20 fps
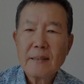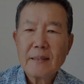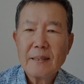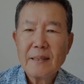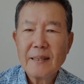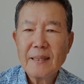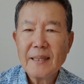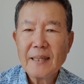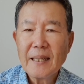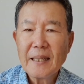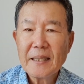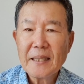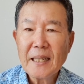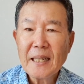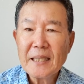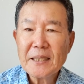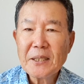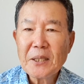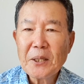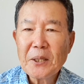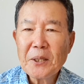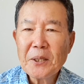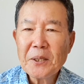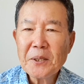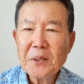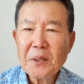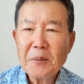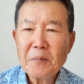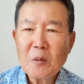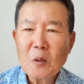아,
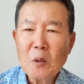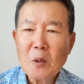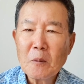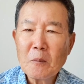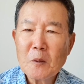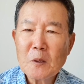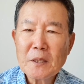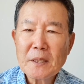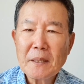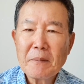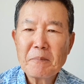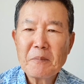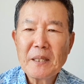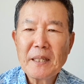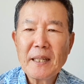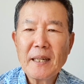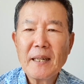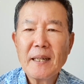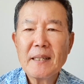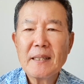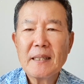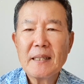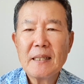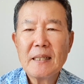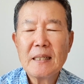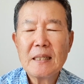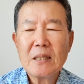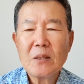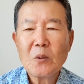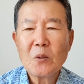안녕하세요. 김동호 목사입니다.
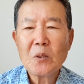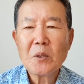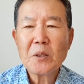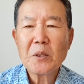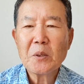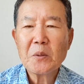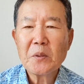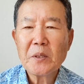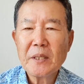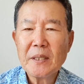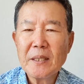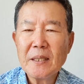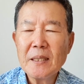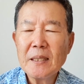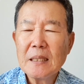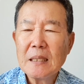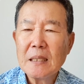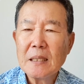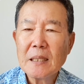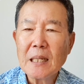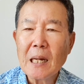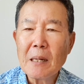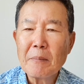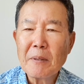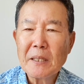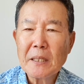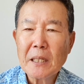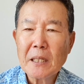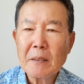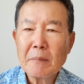아, 오늘도 우리
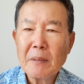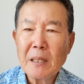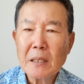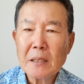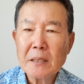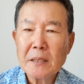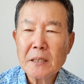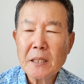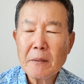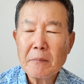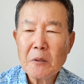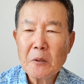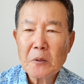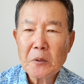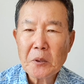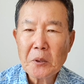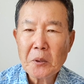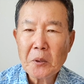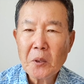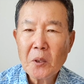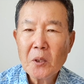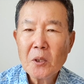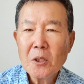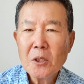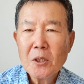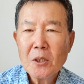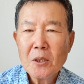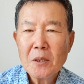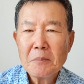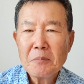날마다 맡긴 새벽으로
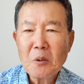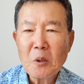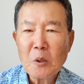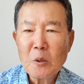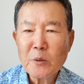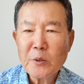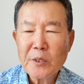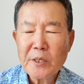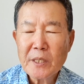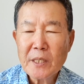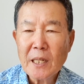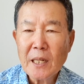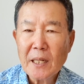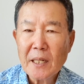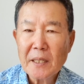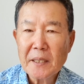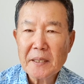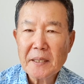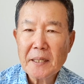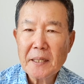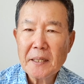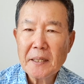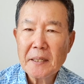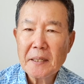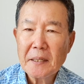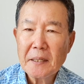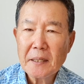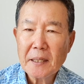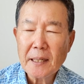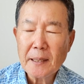불러주신 하나님께
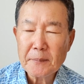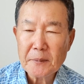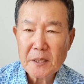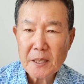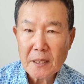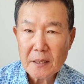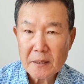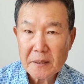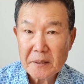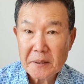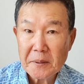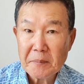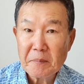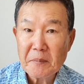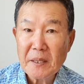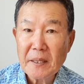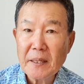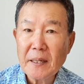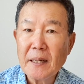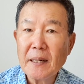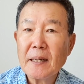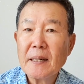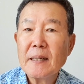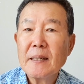감사를 드립니다.